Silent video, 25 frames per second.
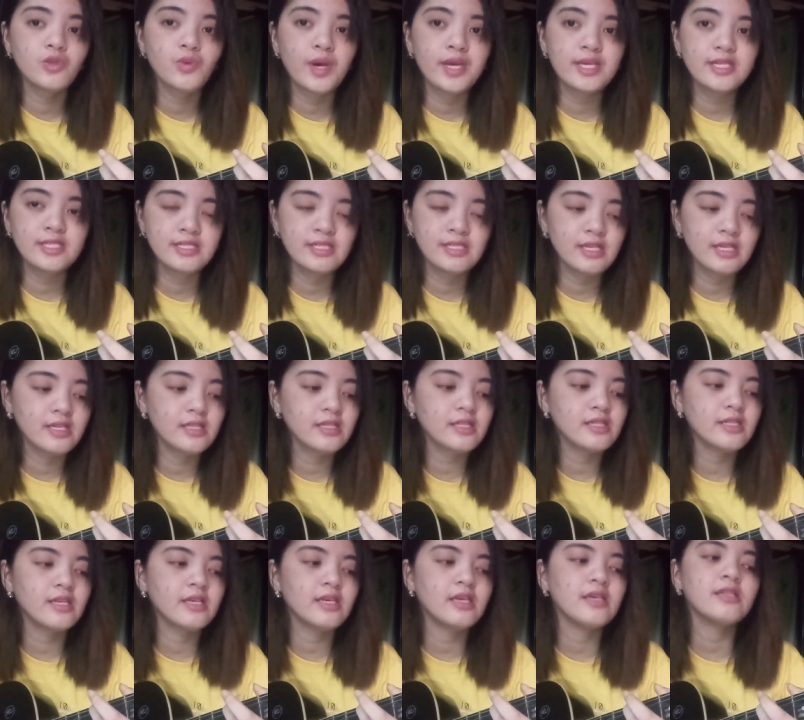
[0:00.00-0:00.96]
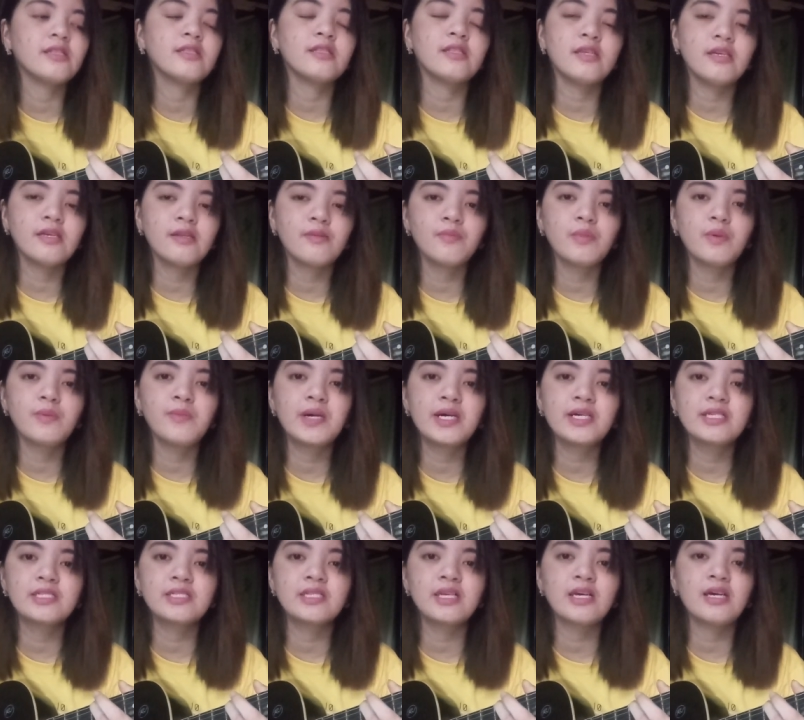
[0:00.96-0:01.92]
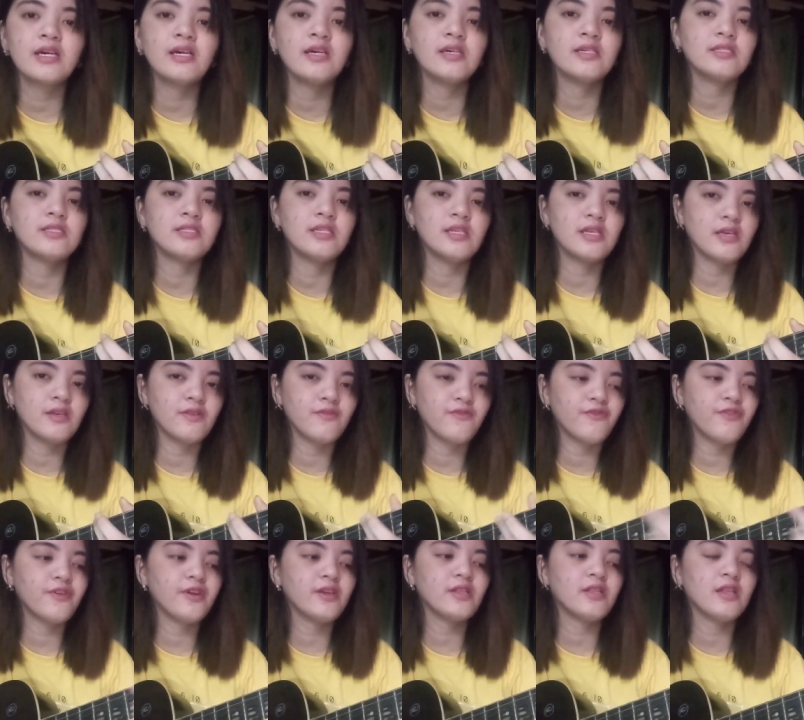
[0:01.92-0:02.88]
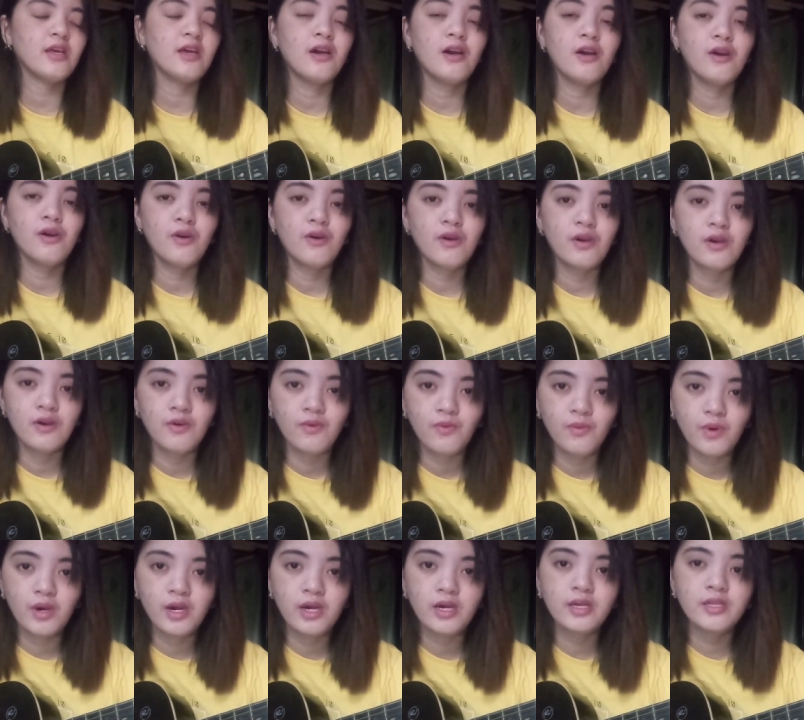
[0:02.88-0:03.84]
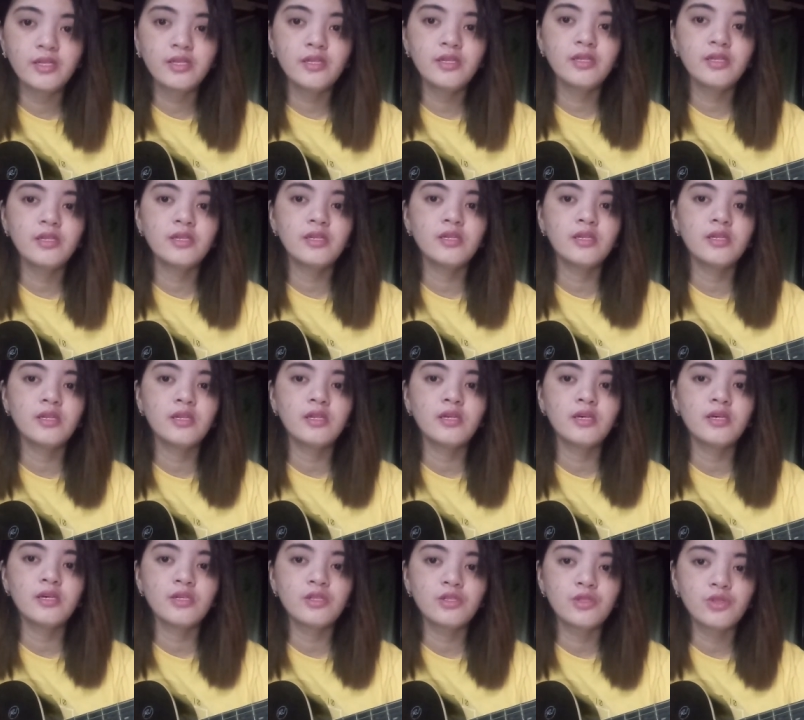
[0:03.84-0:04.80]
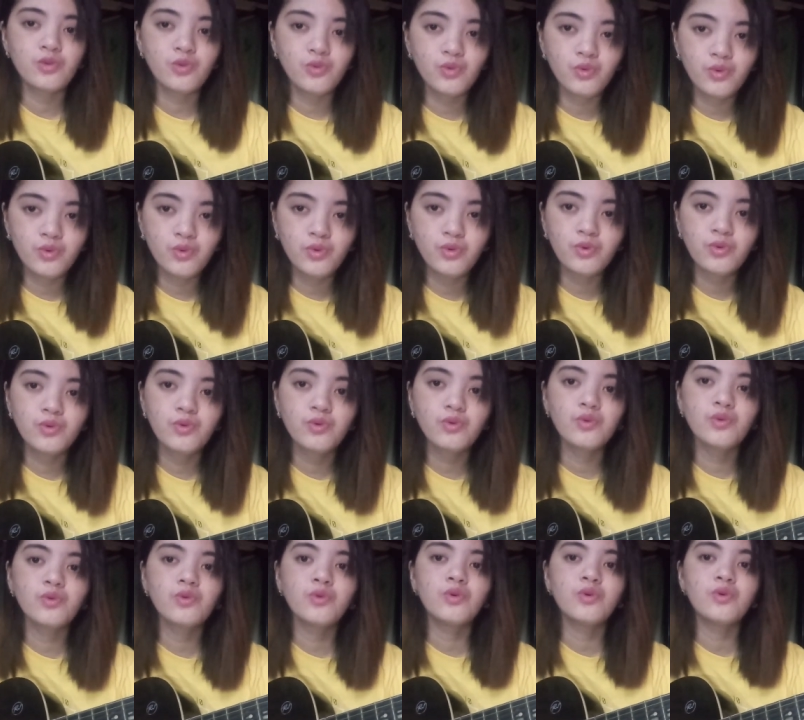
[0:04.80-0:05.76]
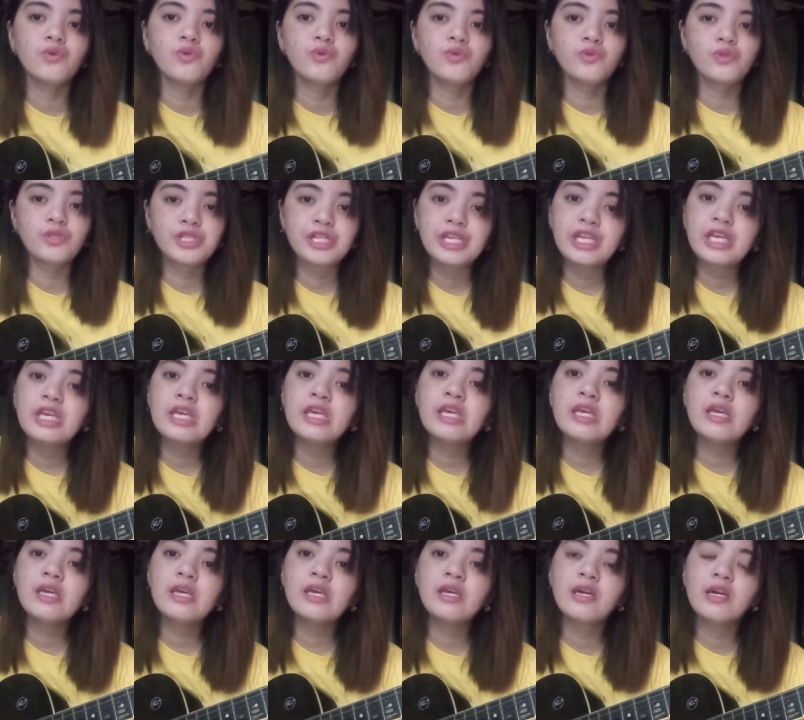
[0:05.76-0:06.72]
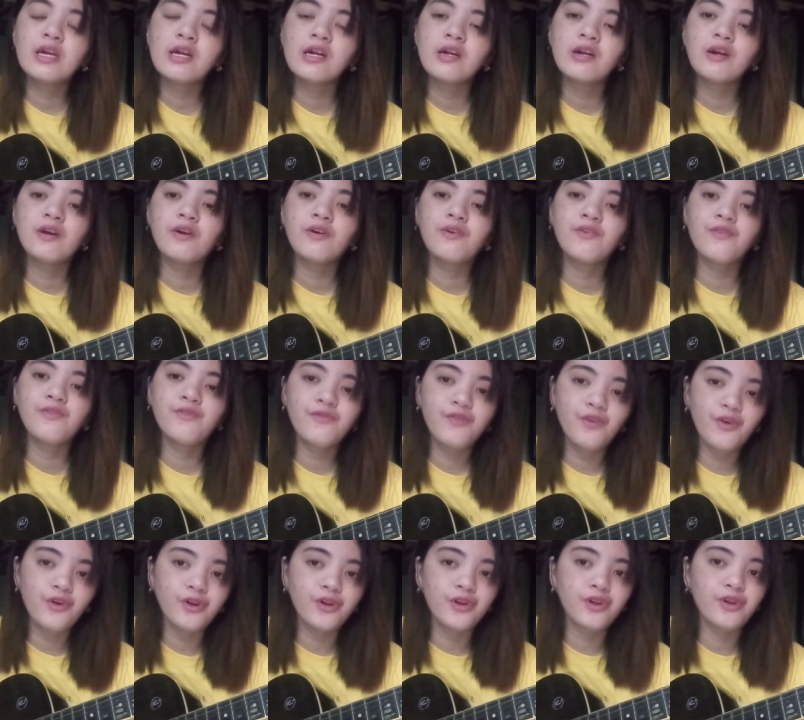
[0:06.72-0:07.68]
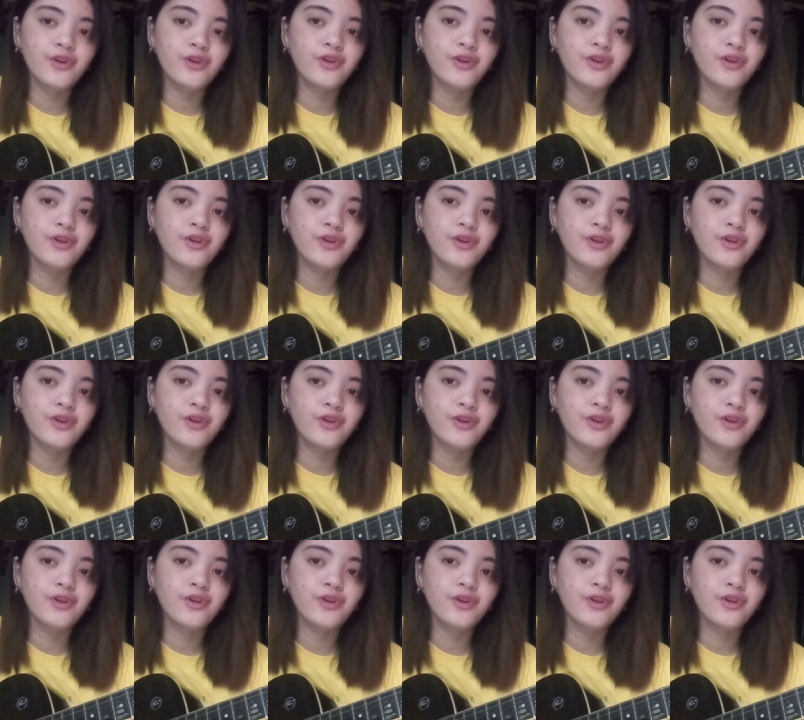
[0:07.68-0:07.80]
twice then, and then baba sa 2nd fret, 1, 2, 3, 4.